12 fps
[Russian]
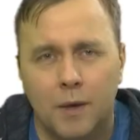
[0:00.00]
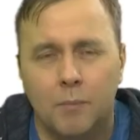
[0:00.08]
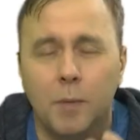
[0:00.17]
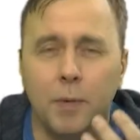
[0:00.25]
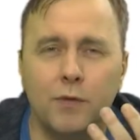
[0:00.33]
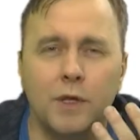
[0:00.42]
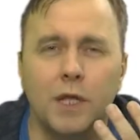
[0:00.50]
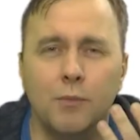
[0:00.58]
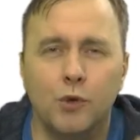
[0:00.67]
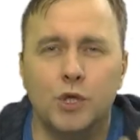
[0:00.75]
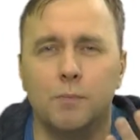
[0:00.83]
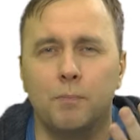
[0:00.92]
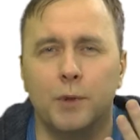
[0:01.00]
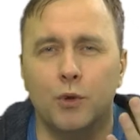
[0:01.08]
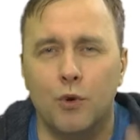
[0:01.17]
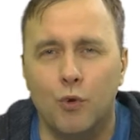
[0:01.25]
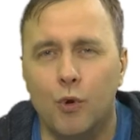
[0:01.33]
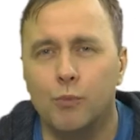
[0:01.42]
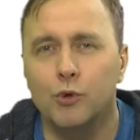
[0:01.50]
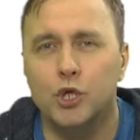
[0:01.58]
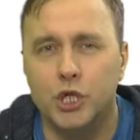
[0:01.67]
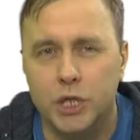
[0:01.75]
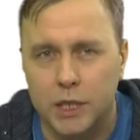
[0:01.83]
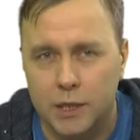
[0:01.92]
Мы просто не можем по-другому
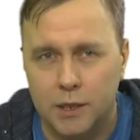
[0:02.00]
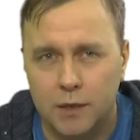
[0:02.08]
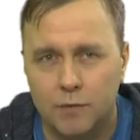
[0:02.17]
жить.